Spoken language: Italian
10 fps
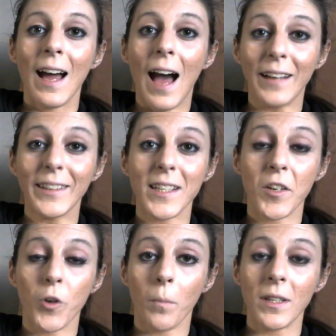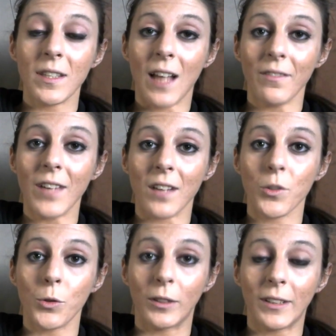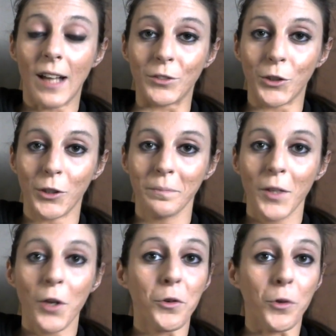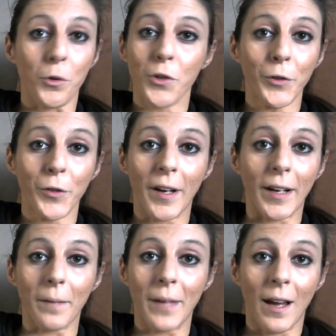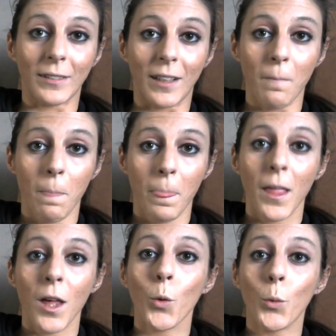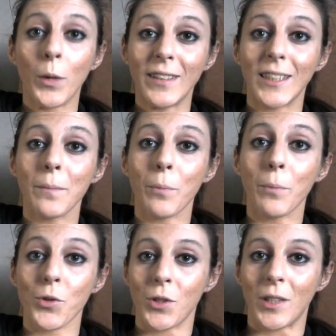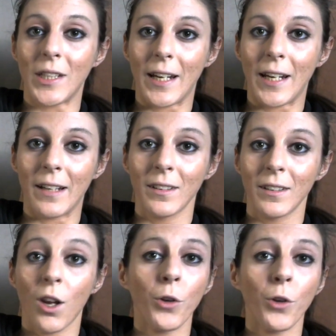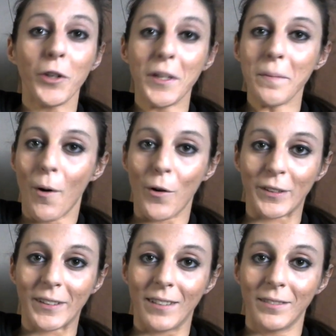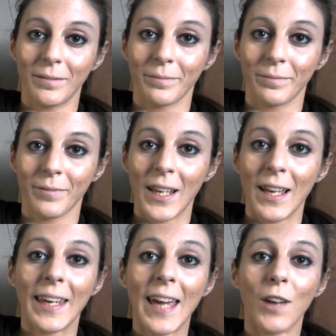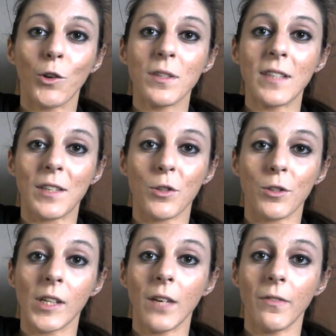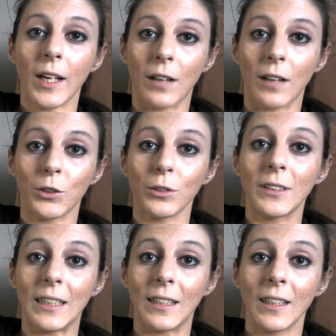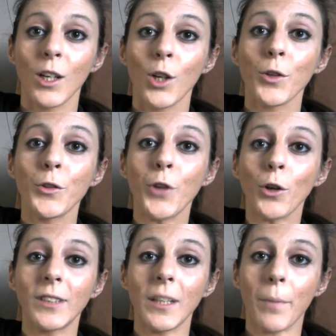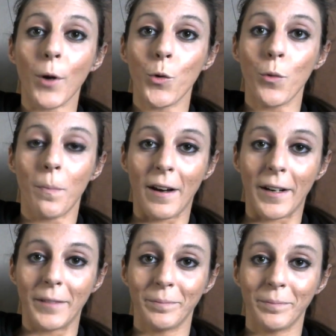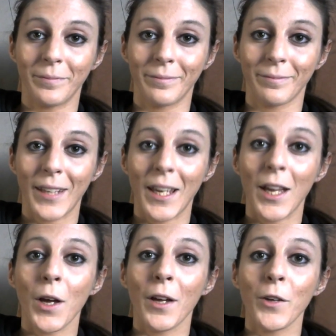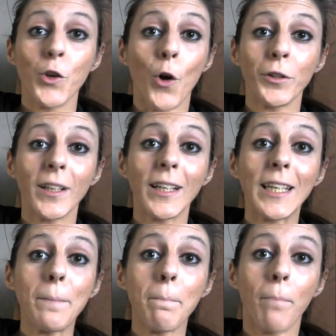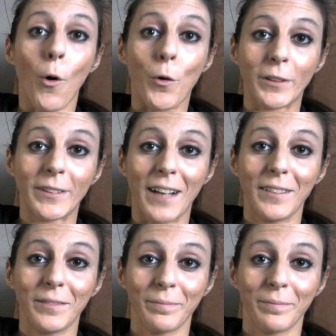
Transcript: Anche se non mi stavi ascoltando, non sono arrabbiata, quindi ti posso dire, non importa, che ha lo stesso significato di non ti preoccupare non importa.